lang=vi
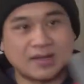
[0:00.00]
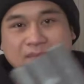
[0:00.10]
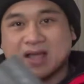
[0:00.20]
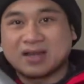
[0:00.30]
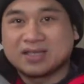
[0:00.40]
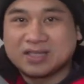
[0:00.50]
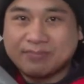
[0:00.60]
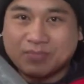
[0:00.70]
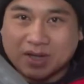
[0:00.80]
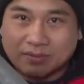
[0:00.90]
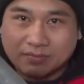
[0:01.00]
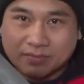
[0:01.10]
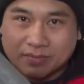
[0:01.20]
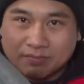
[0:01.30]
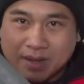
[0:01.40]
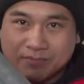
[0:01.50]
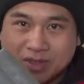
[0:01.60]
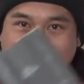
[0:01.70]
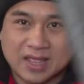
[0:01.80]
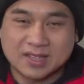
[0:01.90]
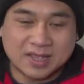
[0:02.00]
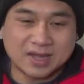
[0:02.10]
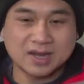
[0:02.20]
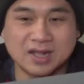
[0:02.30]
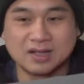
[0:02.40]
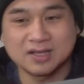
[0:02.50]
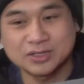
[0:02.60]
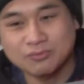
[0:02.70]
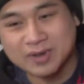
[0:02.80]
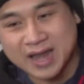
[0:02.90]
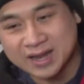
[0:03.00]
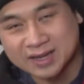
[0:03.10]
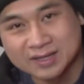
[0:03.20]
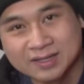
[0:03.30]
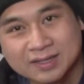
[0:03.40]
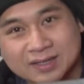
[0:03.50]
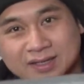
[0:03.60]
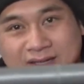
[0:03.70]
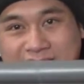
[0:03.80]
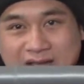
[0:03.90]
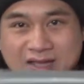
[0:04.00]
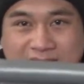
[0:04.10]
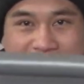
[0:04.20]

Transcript: các bạn lấy stapler bấm vô đây cho nó đừng có xúc ra đó